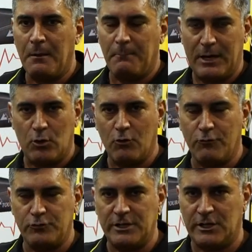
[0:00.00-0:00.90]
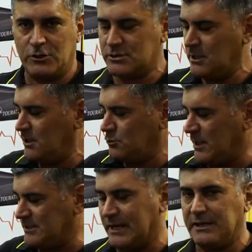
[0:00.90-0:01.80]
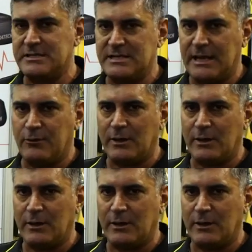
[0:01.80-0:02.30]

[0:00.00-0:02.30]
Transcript: Para no confundirnos, Turateca ha diseñado